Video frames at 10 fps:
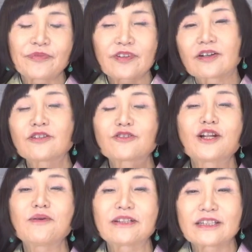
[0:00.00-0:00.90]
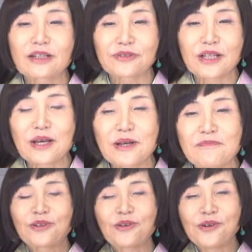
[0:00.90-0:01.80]
3月ぐらいまでなので
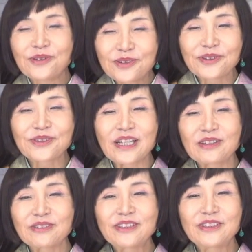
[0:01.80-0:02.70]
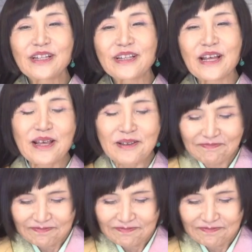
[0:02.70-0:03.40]
どんどん楽しんでね